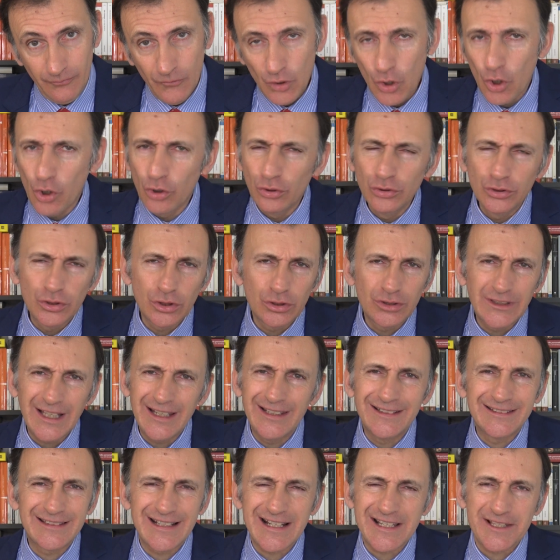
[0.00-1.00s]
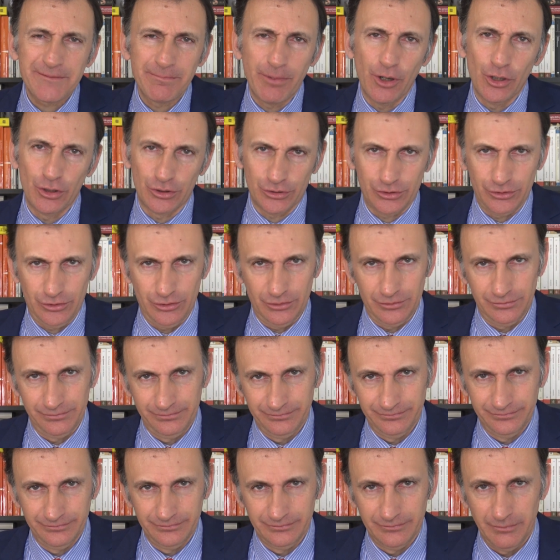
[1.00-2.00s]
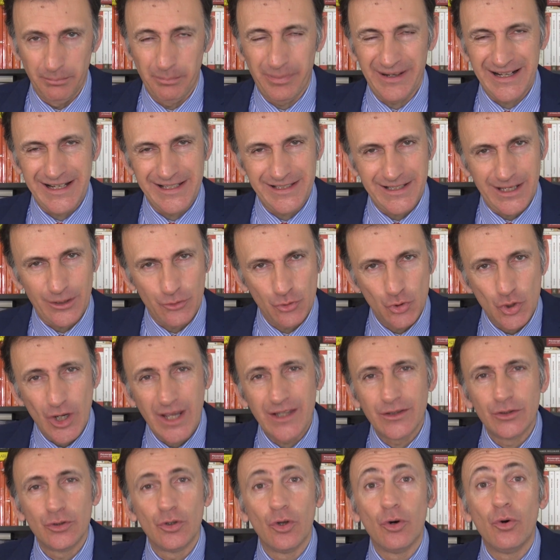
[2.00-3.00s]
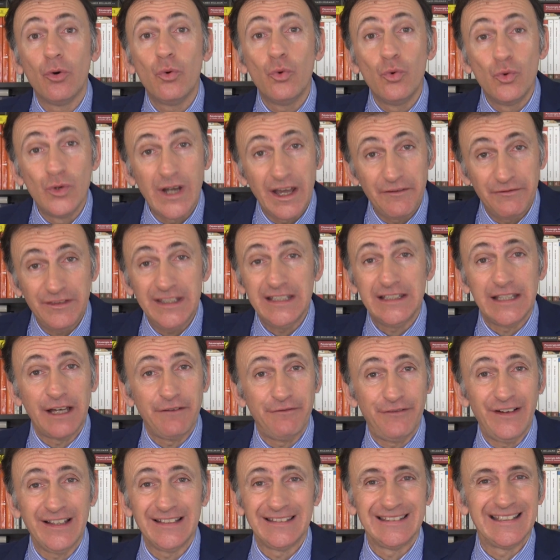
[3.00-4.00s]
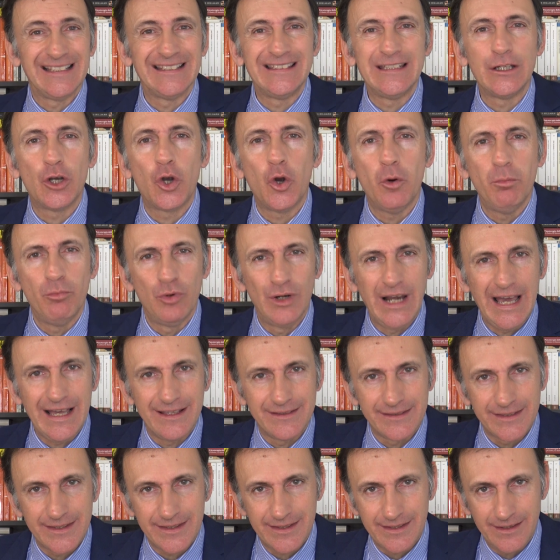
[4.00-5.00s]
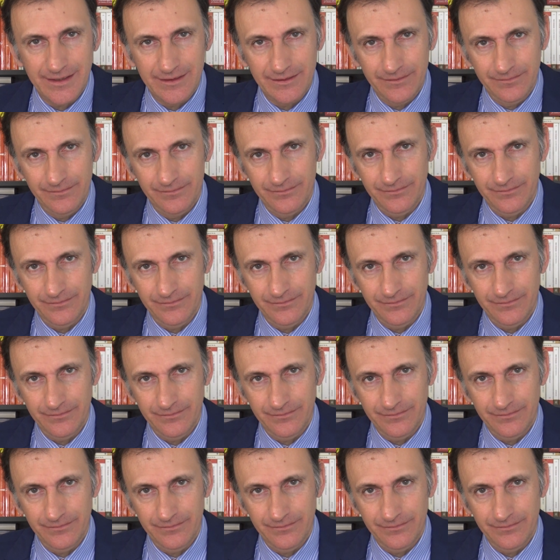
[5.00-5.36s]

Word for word: con totale trasporto, presagendo una vita fatta di comunanza,